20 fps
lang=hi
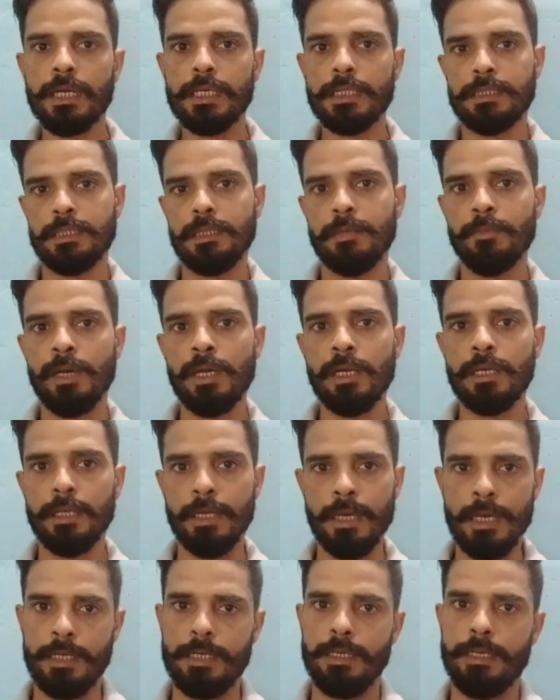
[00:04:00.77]
का इस्तेमाल
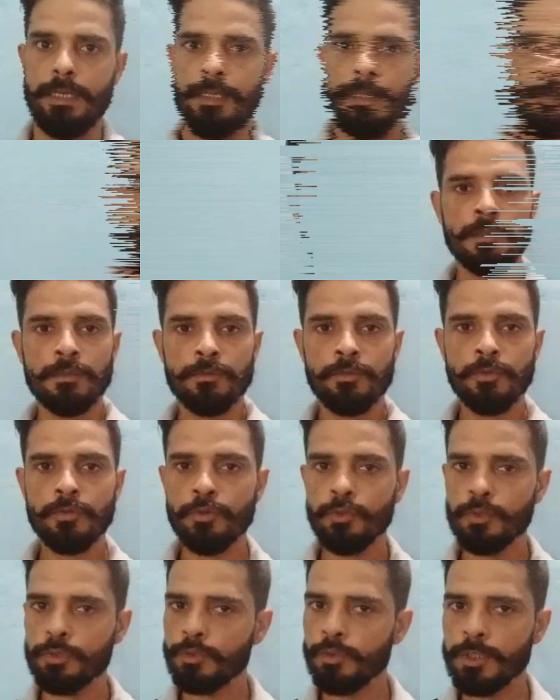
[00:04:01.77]
ना करें तो
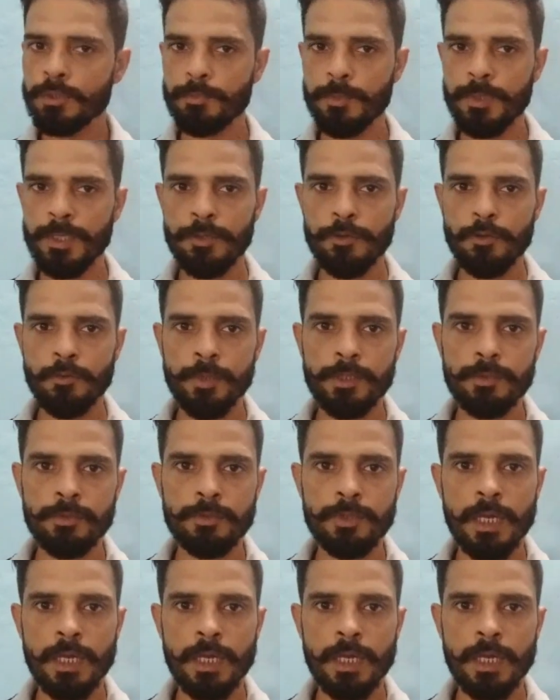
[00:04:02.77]
दोस्तों इस वीडियो में जो